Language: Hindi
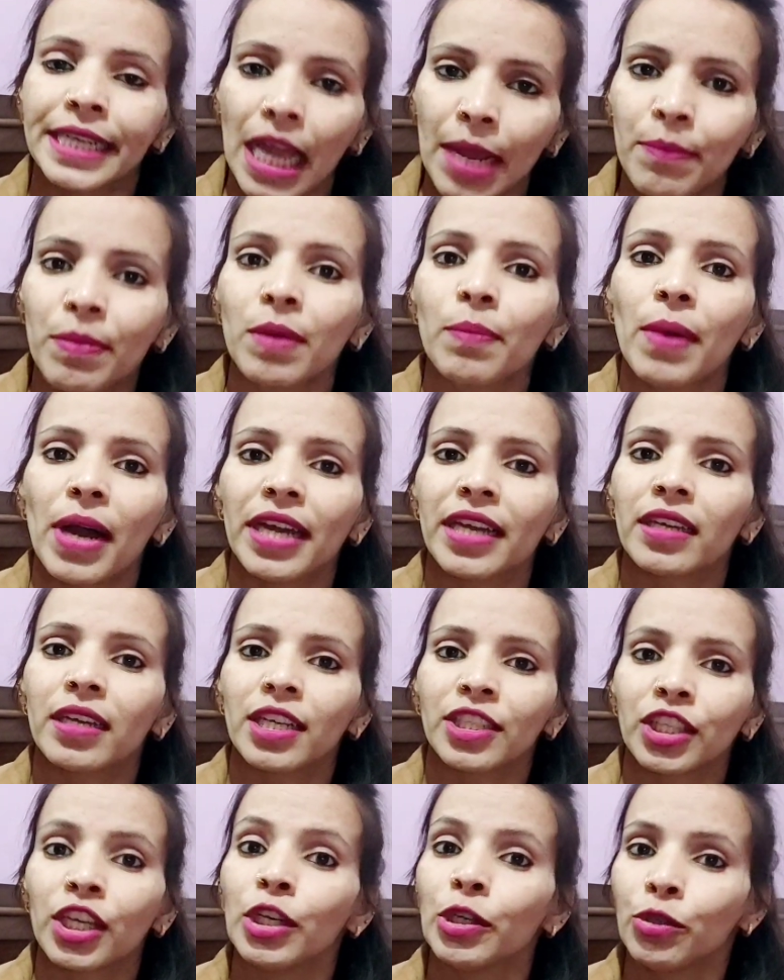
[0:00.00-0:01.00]
डायपर पा के
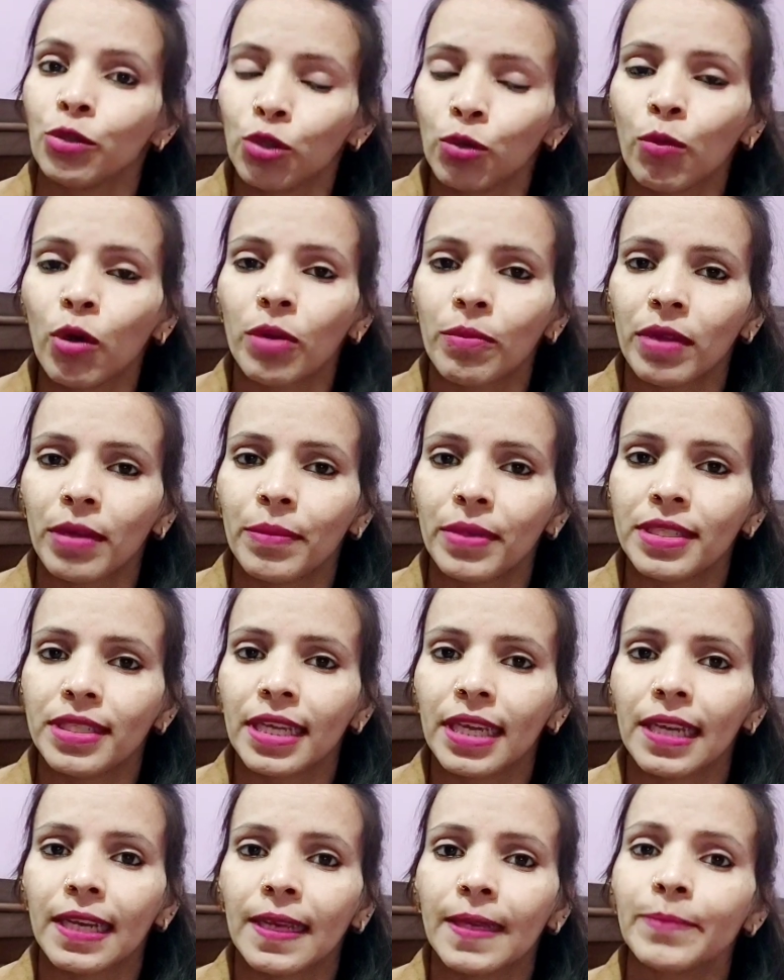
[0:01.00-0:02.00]
रखते हैं न्यू बॉर्न
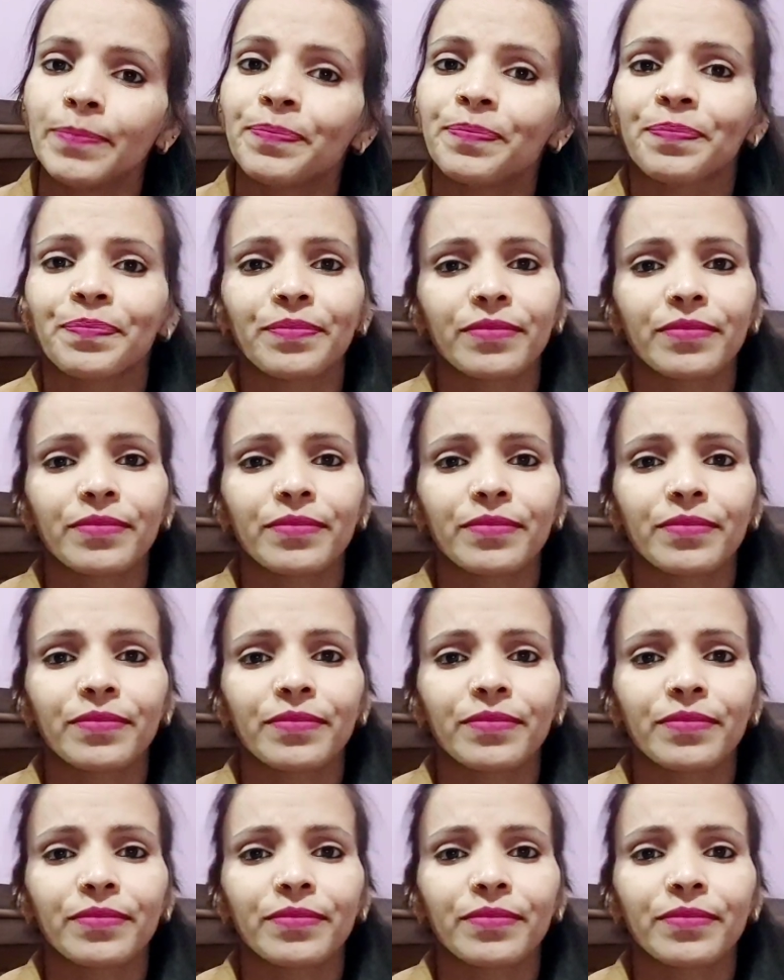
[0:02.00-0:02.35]
बेबीज़ के लिए